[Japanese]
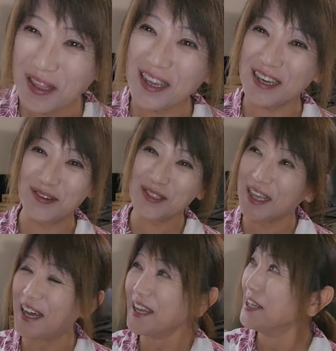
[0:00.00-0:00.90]
なんかあの
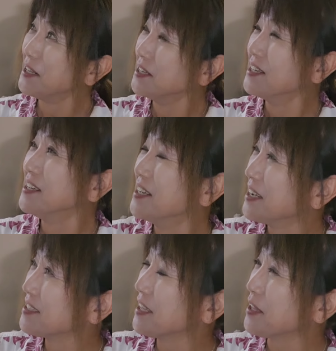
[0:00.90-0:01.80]
さ、
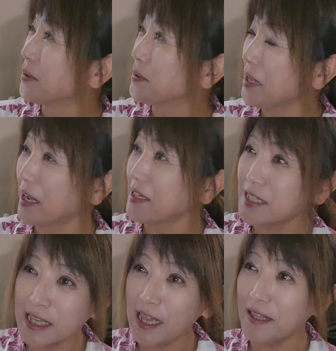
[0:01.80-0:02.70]
なんだろう、なんか
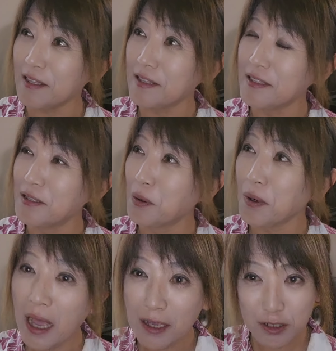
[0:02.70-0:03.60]
試験の
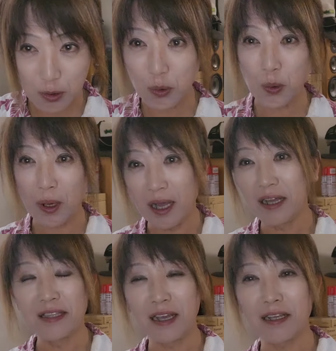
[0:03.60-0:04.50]
願書とか、なん